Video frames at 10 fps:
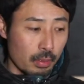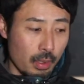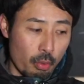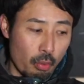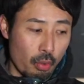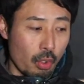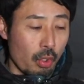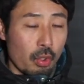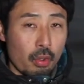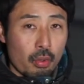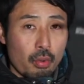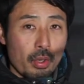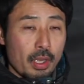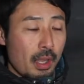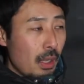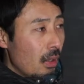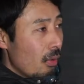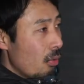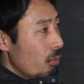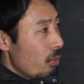でもこれが
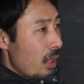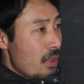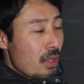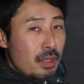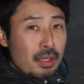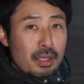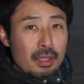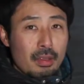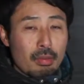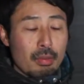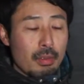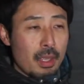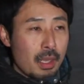この差し金だけですげえ